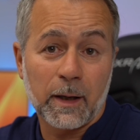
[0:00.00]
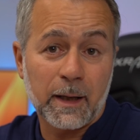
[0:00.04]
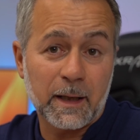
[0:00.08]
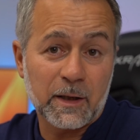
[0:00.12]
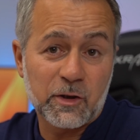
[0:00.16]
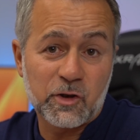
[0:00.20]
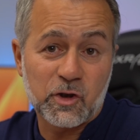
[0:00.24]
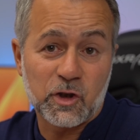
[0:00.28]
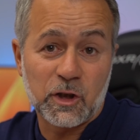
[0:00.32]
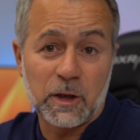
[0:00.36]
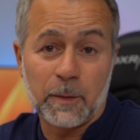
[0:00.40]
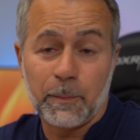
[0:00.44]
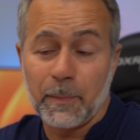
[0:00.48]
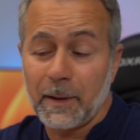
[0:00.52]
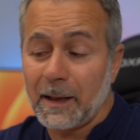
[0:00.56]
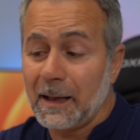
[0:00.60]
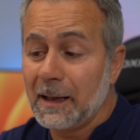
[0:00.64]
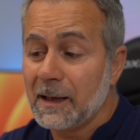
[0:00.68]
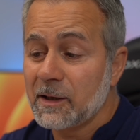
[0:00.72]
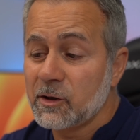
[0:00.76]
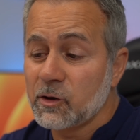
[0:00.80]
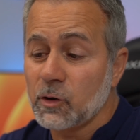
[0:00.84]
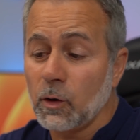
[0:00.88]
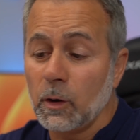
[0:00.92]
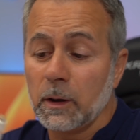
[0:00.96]
RC per
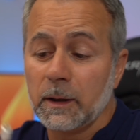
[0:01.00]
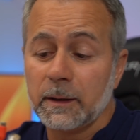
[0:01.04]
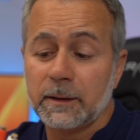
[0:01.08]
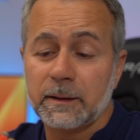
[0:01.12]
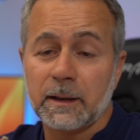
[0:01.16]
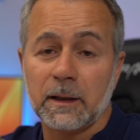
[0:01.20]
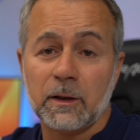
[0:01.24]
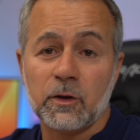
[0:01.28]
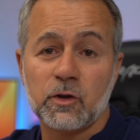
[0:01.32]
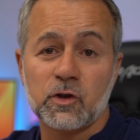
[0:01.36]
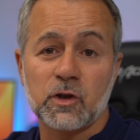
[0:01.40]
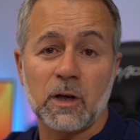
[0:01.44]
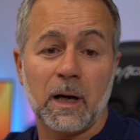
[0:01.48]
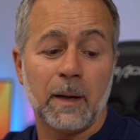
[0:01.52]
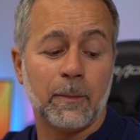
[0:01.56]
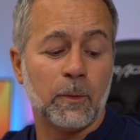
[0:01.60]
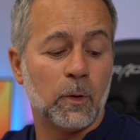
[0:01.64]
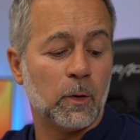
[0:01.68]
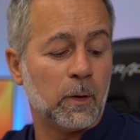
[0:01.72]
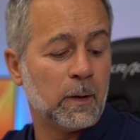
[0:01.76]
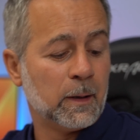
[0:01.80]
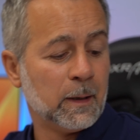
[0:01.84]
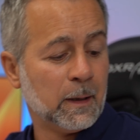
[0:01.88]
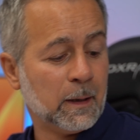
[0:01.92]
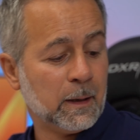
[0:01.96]
le solite
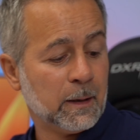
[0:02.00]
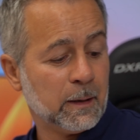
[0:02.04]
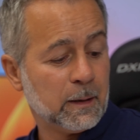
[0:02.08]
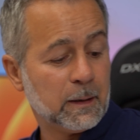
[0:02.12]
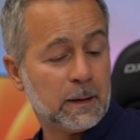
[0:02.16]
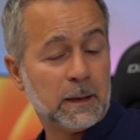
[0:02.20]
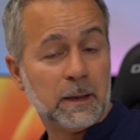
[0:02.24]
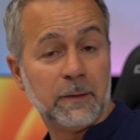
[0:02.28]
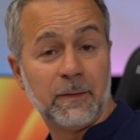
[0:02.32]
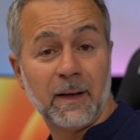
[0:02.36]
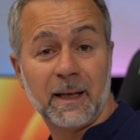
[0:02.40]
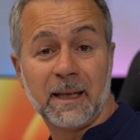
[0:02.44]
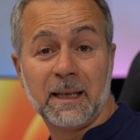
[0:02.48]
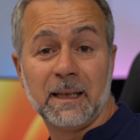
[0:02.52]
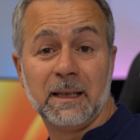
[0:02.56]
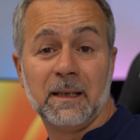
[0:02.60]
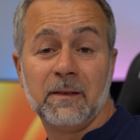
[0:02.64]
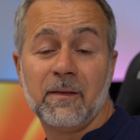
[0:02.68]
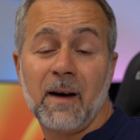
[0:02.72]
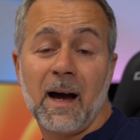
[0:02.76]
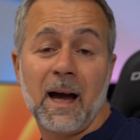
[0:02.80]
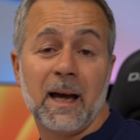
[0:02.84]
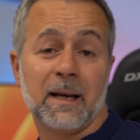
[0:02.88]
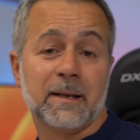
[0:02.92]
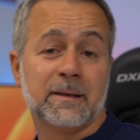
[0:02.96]
diciamo i vecchi
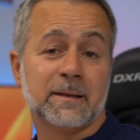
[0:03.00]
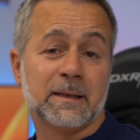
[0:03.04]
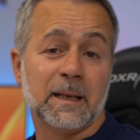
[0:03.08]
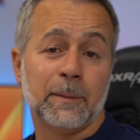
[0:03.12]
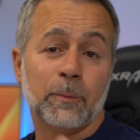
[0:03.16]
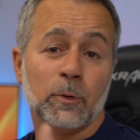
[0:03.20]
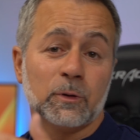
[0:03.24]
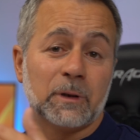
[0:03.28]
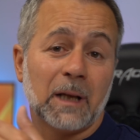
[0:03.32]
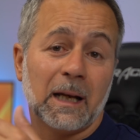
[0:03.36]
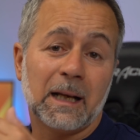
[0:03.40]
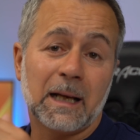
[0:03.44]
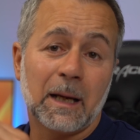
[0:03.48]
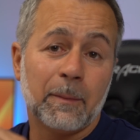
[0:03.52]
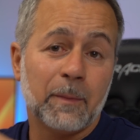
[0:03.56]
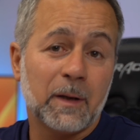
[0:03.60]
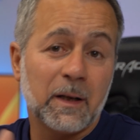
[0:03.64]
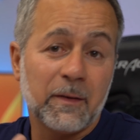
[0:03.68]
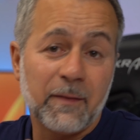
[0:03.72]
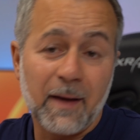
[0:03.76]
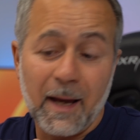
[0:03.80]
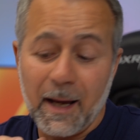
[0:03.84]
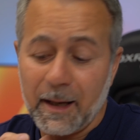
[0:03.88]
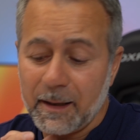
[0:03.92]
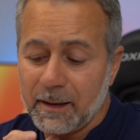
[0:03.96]
device tipo
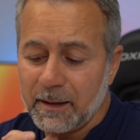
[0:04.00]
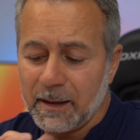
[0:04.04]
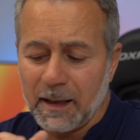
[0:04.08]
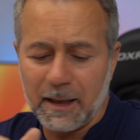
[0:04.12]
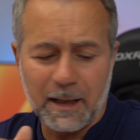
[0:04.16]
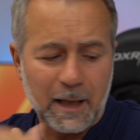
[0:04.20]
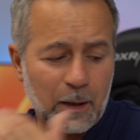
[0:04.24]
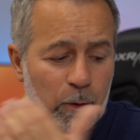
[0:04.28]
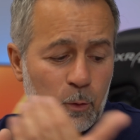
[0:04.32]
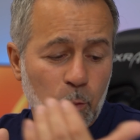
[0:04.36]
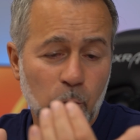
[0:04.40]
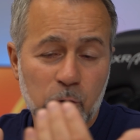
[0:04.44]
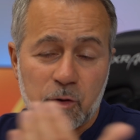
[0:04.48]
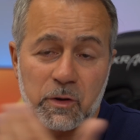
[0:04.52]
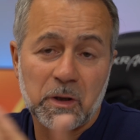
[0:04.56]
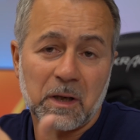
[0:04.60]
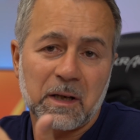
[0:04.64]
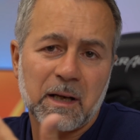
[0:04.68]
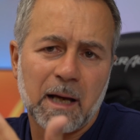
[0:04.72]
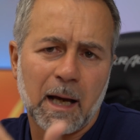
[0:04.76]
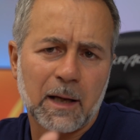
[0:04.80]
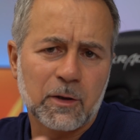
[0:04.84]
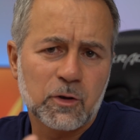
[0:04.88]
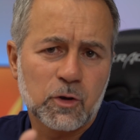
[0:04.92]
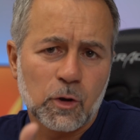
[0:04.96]
telecamere vecchie che hanno questo
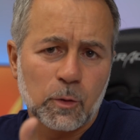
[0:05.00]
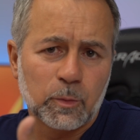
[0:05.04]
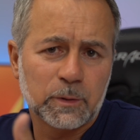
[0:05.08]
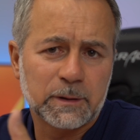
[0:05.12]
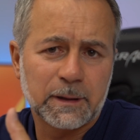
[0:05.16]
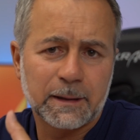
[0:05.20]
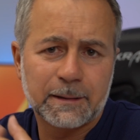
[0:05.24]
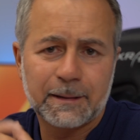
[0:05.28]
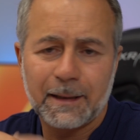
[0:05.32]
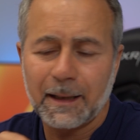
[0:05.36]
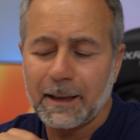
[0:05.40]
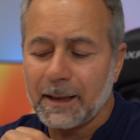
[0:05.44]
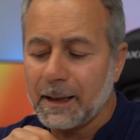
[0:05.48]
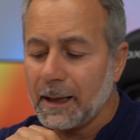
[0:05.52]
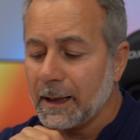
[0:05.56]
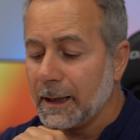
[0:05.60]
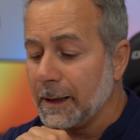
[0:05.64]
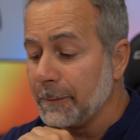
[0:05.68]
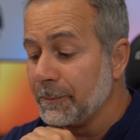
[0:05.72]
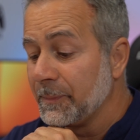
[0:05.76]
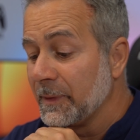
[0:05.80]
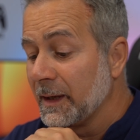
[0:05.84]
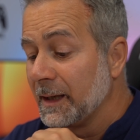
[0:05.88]
aggancio lo potete attaccare